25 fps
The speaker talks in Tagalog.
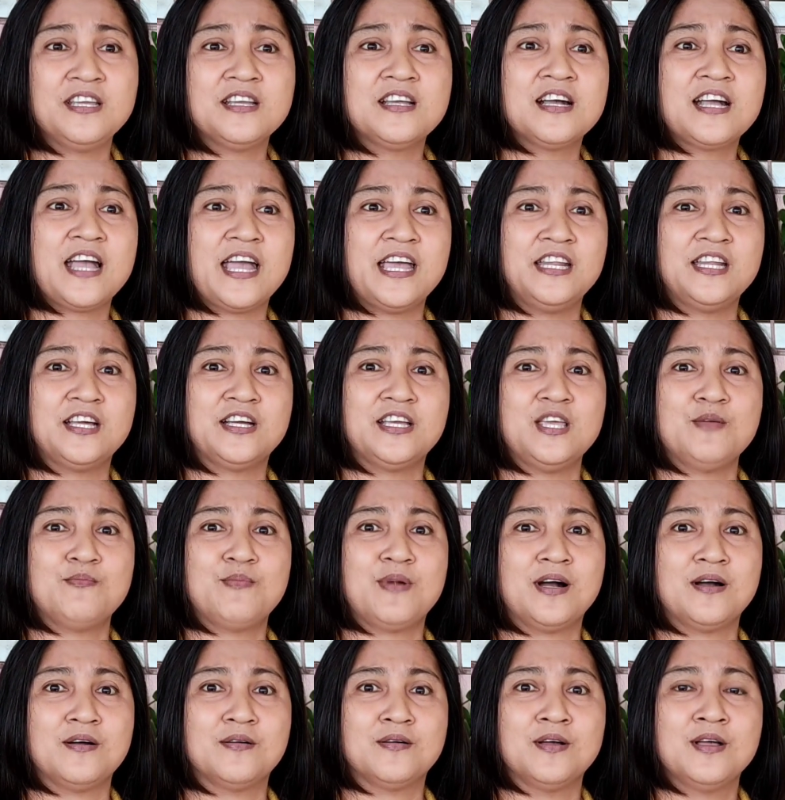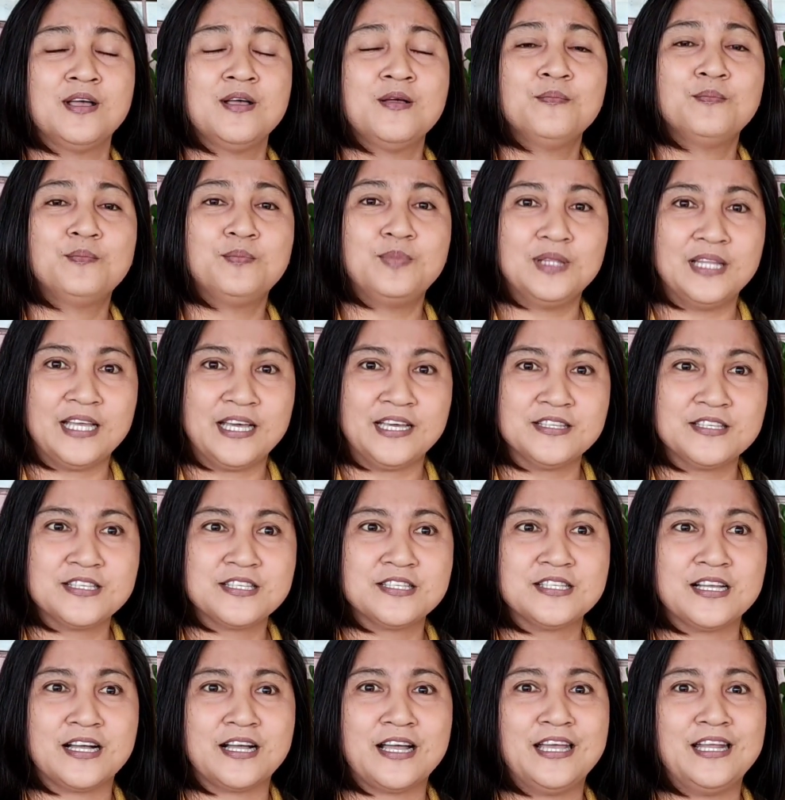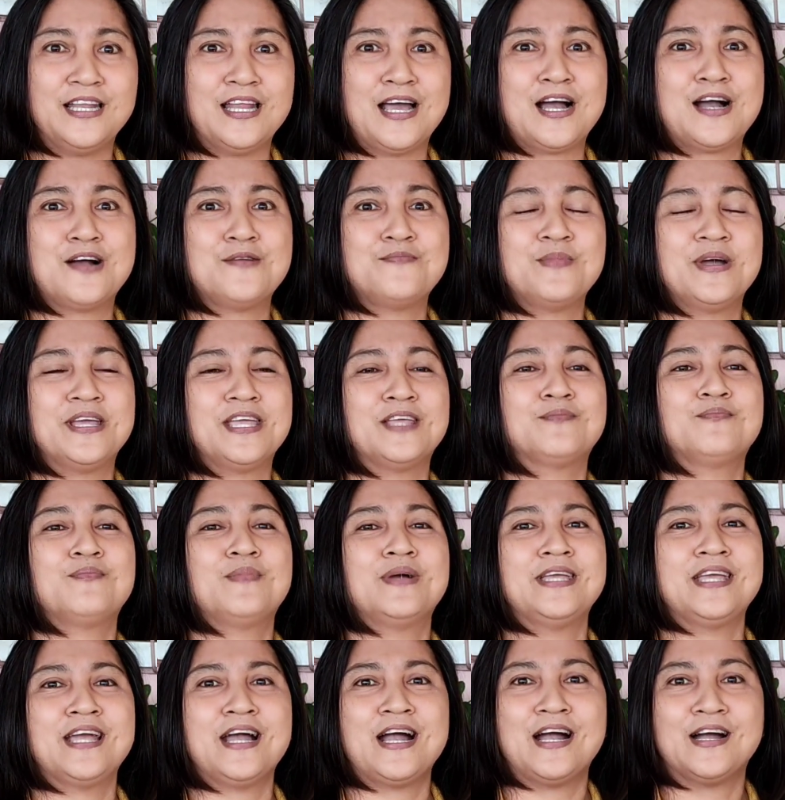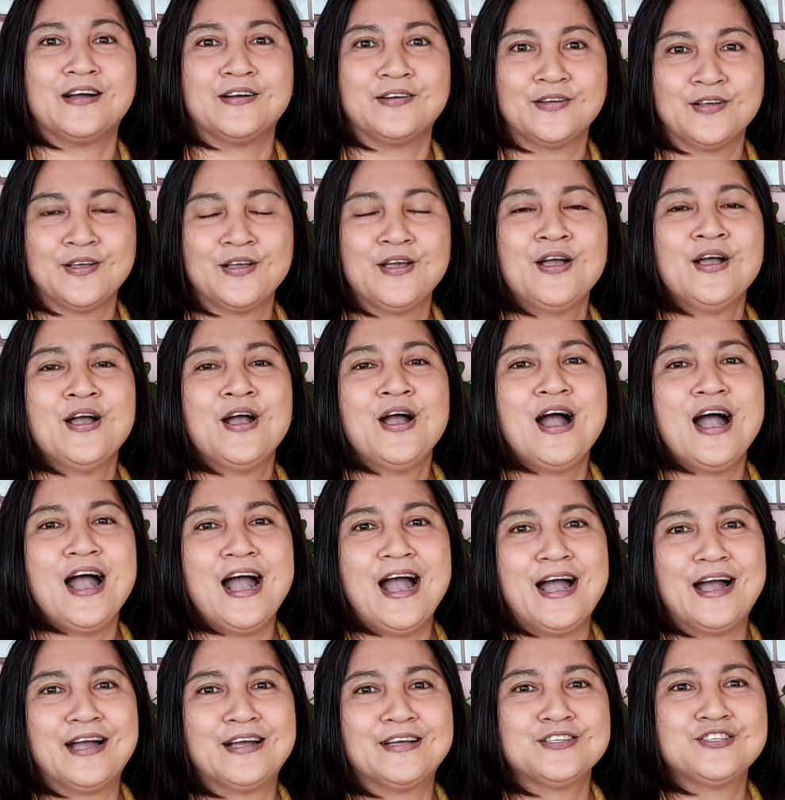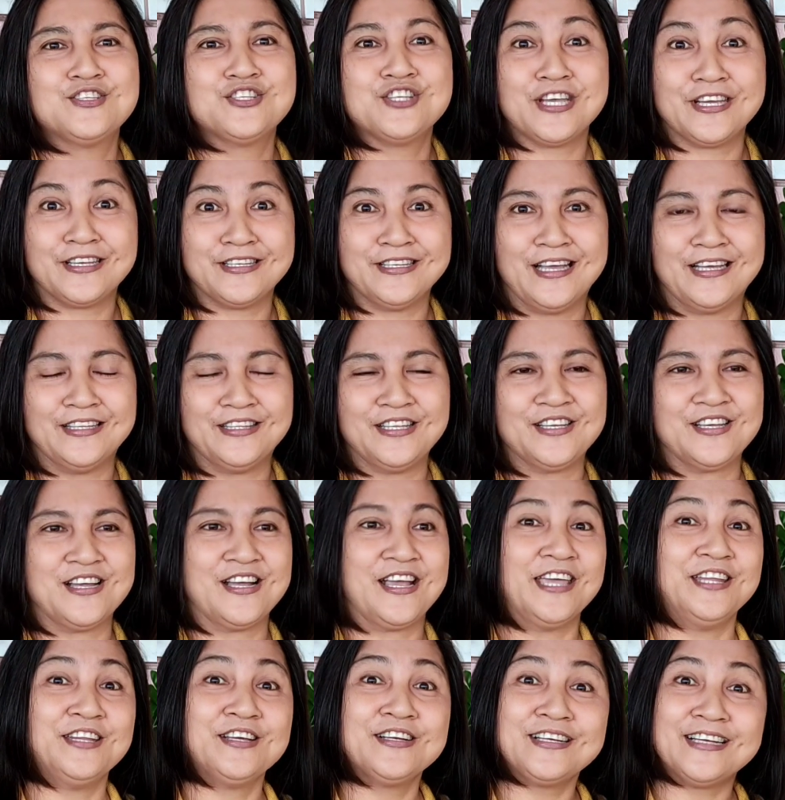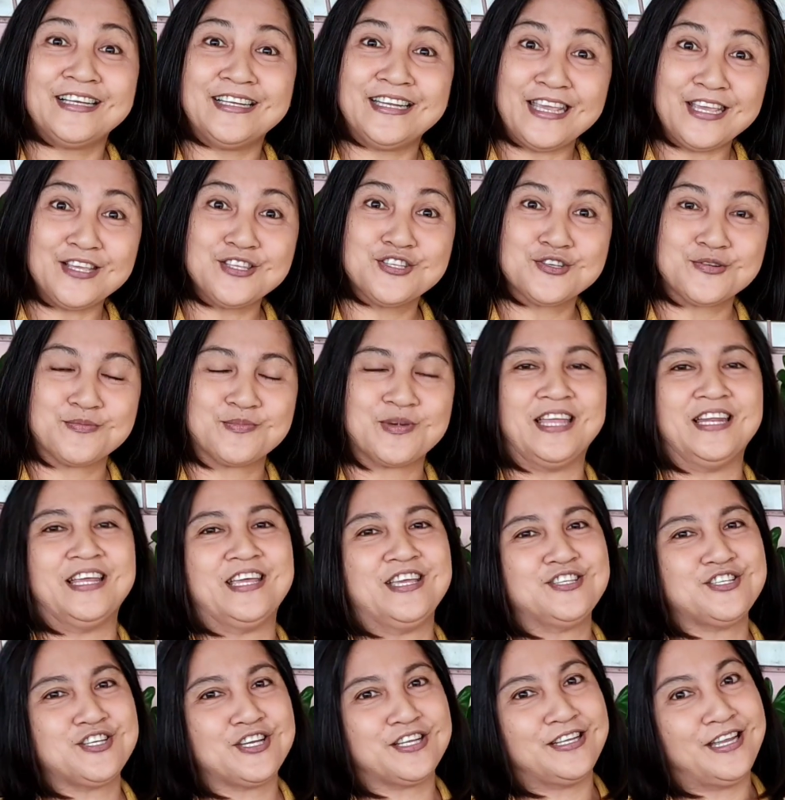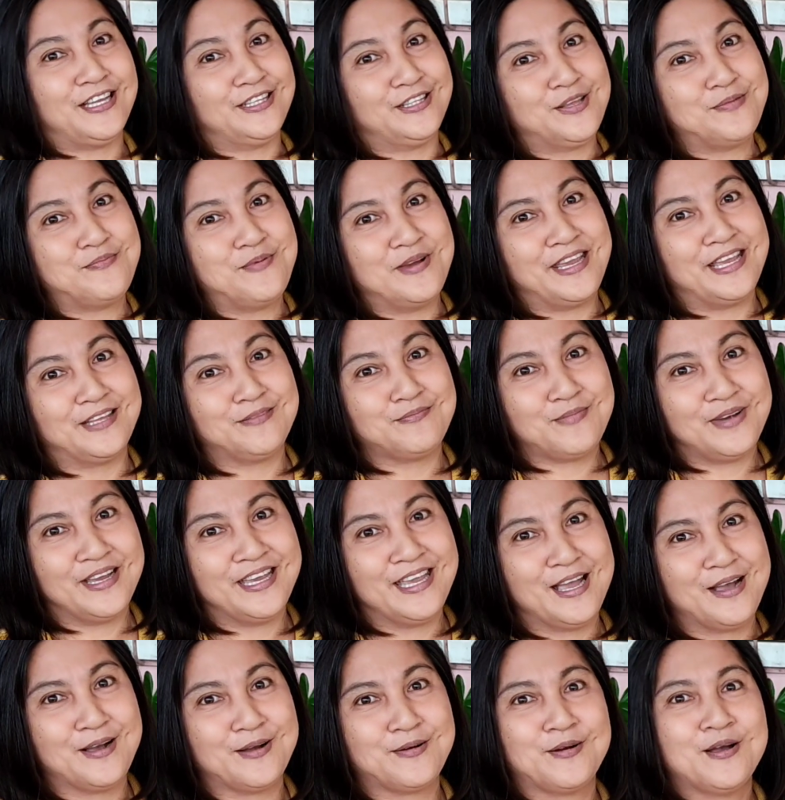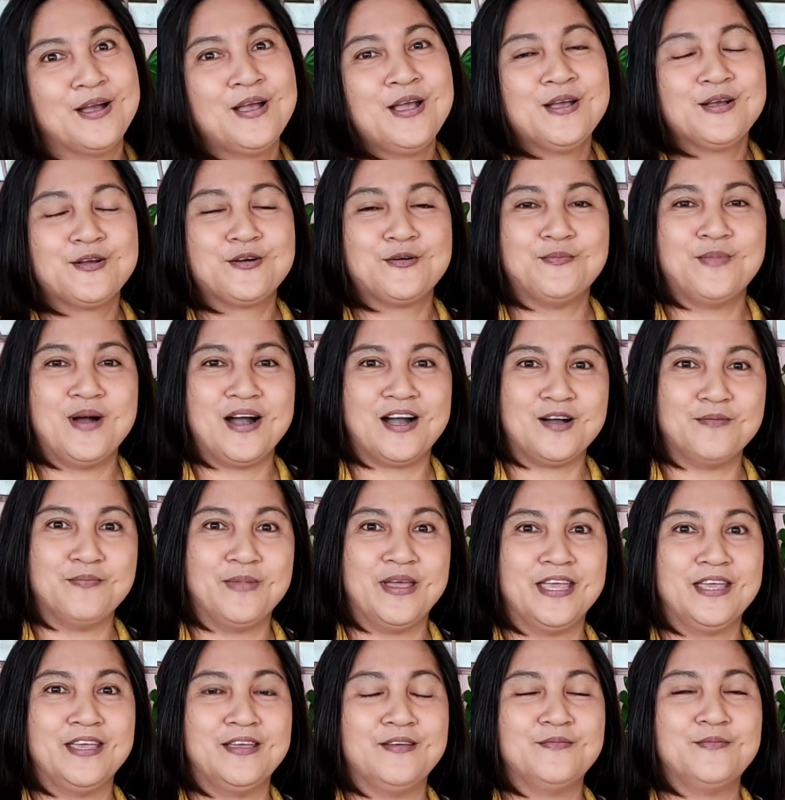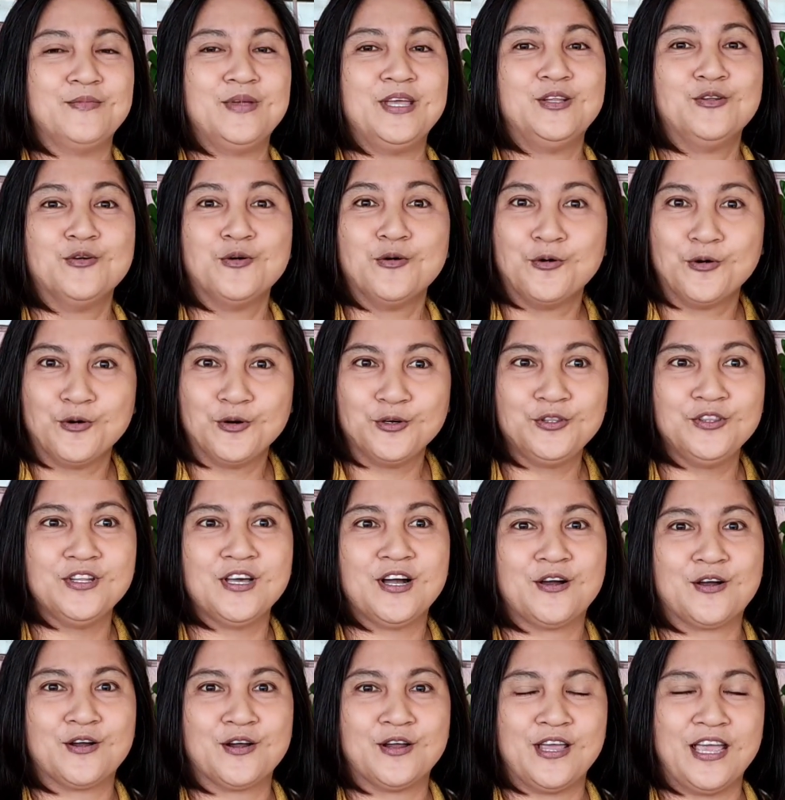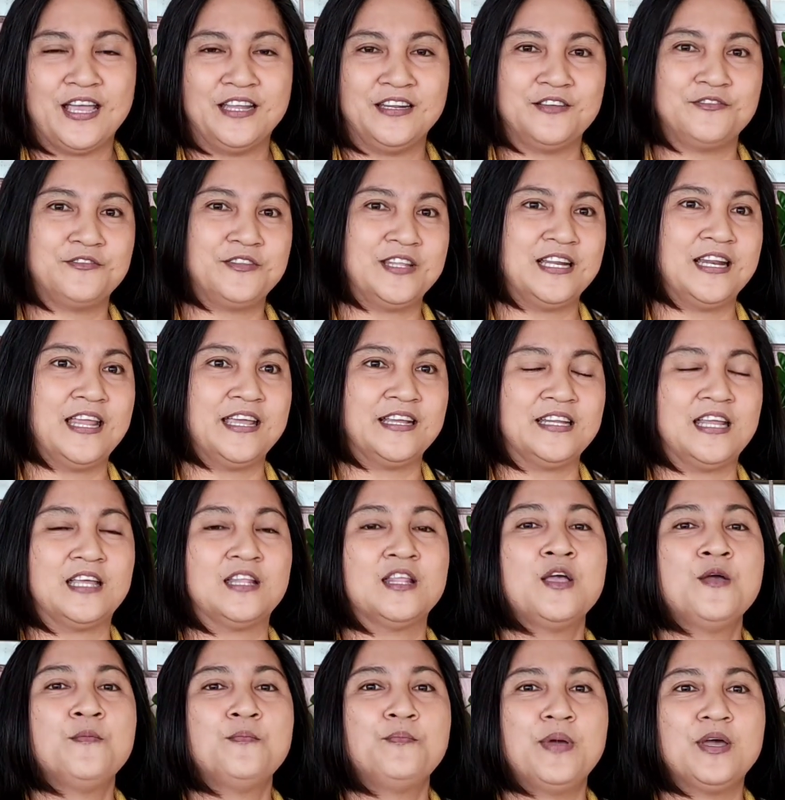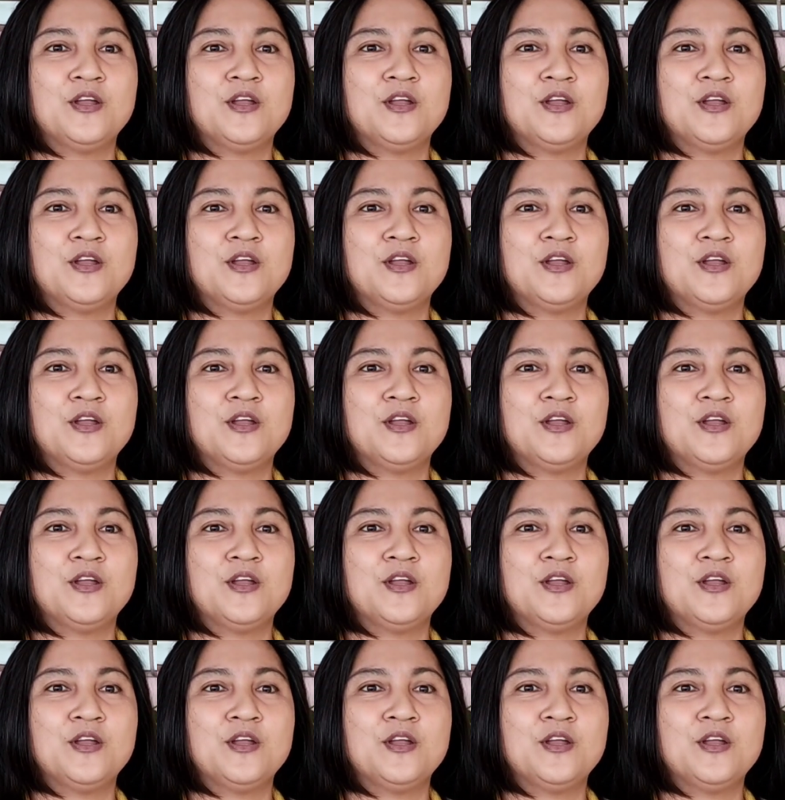Hindi kagaya ng ibang plants na kailangan mayat maya ang ang check natin. Kagaya ng kalitube, kailang i-check natin mayat maya kung baka may inuud na or anything like that.